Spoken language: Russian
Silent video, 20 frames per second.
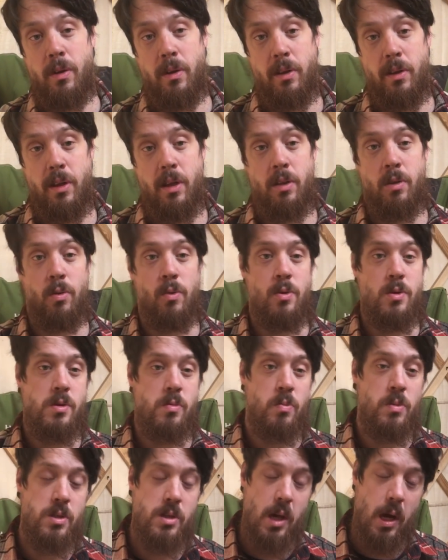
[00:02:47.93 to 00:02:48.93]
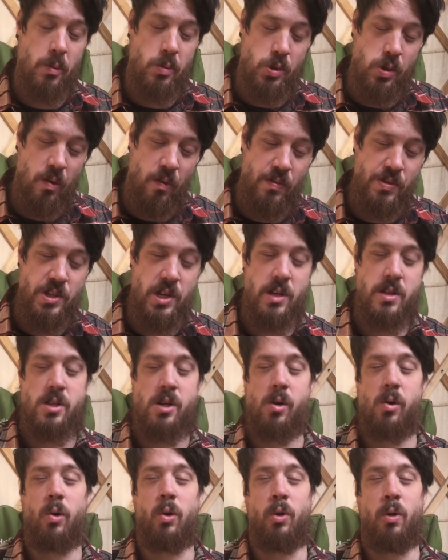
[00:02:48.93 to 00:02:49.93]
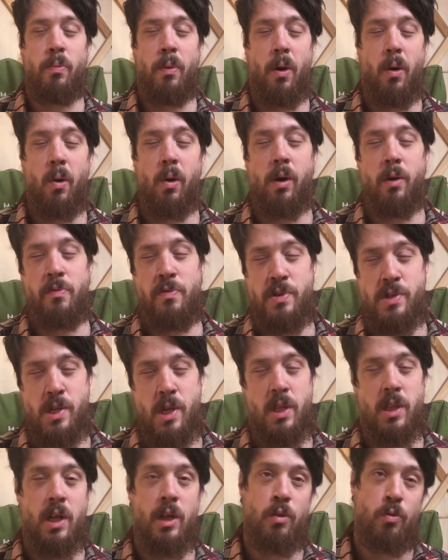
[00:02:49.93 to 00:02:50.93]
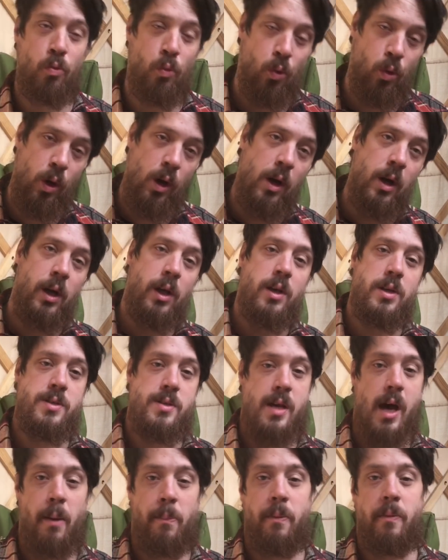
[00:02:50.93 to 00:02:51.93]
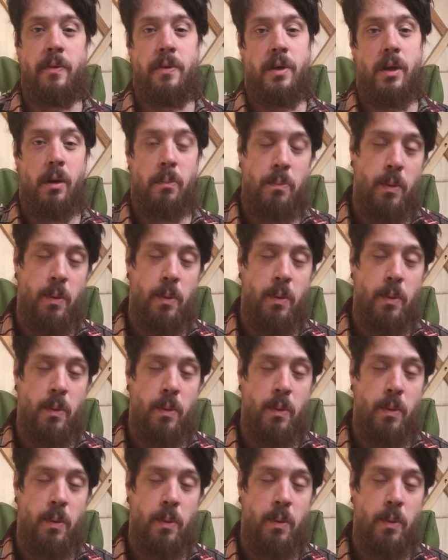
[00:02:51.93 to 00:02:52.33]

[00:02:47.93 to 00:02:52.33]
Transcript: Да, то есть мы знаем, что все законы пророка висят на двух заповедях.